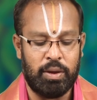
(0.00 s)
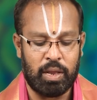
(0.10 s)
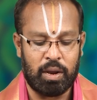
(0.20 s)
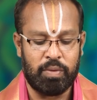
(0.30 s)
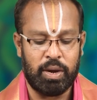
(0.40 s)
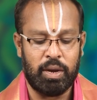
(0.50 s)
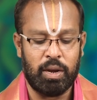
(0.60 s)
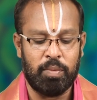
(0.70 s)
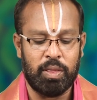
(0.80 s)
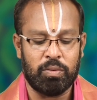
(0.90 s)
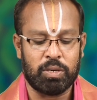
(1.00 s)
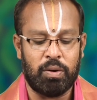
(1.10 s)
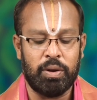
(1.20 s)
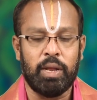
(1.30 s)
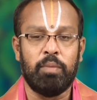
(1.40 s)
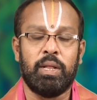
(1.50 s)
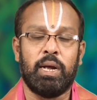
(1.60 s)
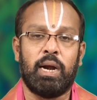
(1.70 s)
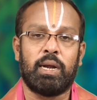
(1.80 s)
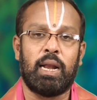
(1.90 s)
ఇరవై ఎనిమిది నిమిషాల నుండి ఎనిమిది
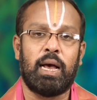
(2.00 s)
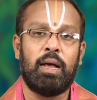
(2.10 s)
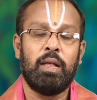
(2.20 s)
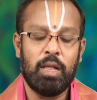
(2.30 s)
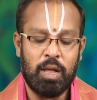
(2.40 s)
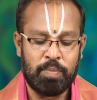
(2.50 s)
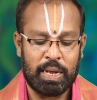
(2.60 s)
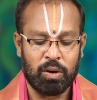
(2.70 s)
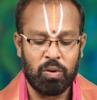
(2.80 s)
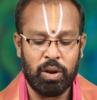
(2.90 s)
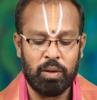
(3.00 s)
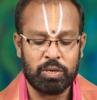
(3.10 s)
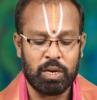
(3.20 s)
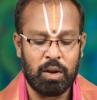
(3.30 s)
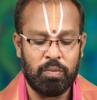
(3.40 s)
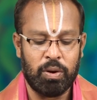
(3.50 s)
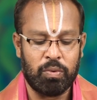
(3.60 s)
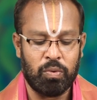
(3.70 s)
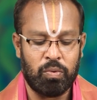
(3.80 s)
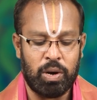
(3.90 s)
గంటల పదకొండు నిమిషాల
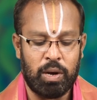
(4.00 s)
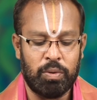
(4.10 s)
వరకు కూడా